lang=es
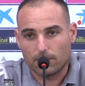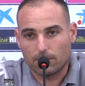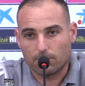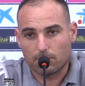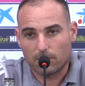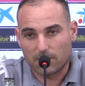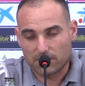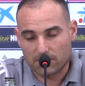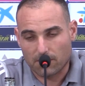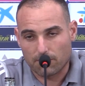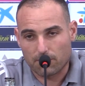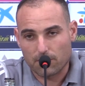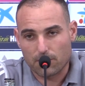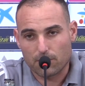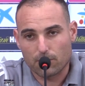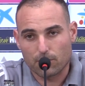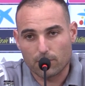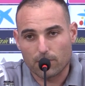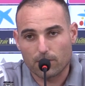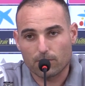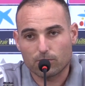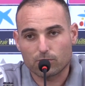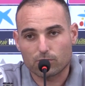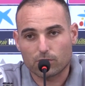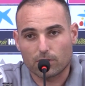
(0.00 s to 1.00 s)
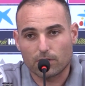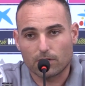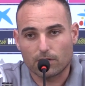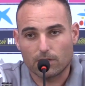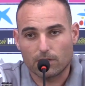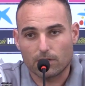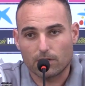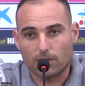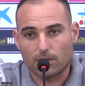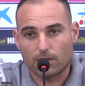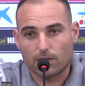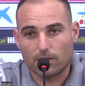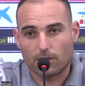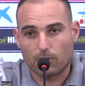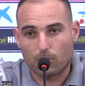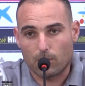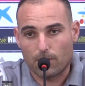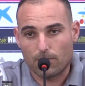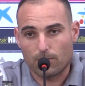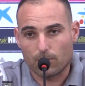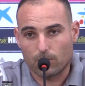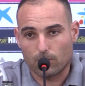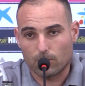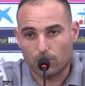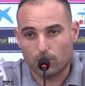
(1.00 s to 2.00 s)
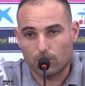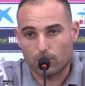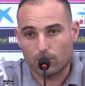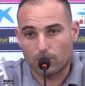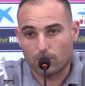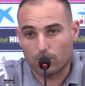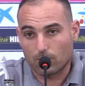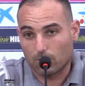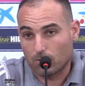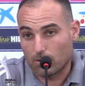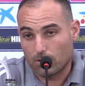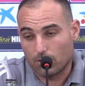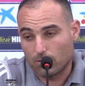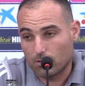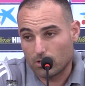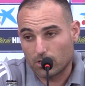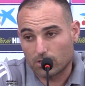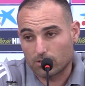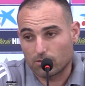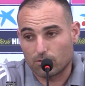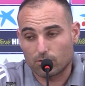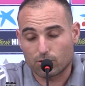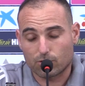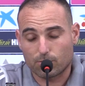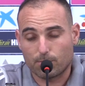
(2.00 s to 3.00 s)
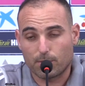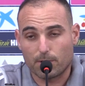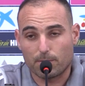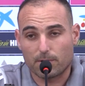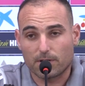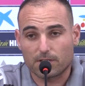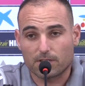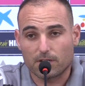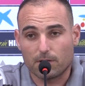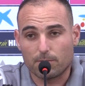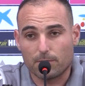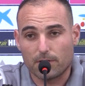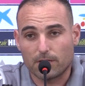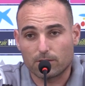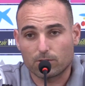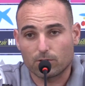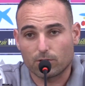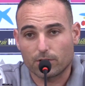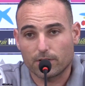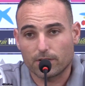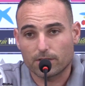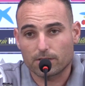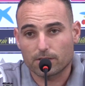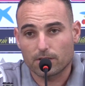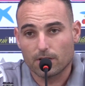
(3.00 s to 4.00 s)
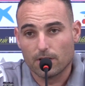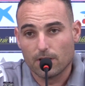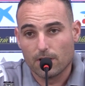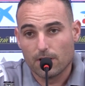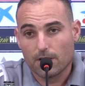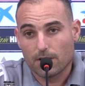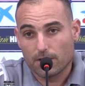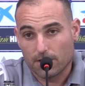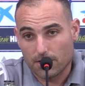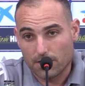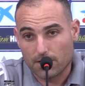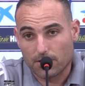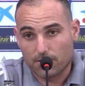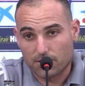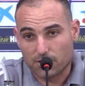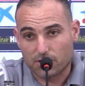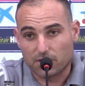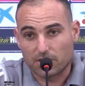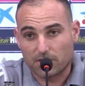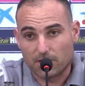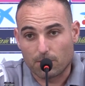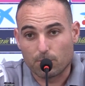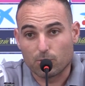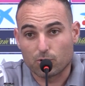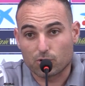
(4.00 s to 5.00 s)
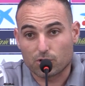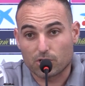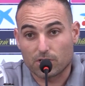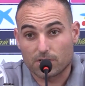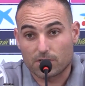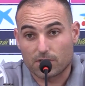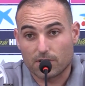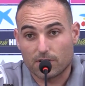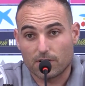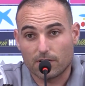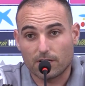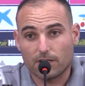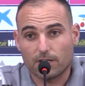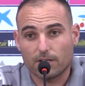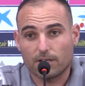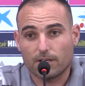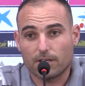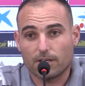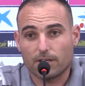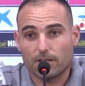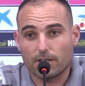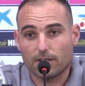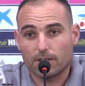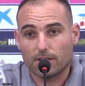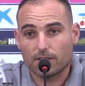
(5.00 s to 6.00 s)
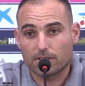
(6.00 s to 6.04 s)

más aficionados que, cuando, cuando las dos primeras eliminatorias y necesitamos ese,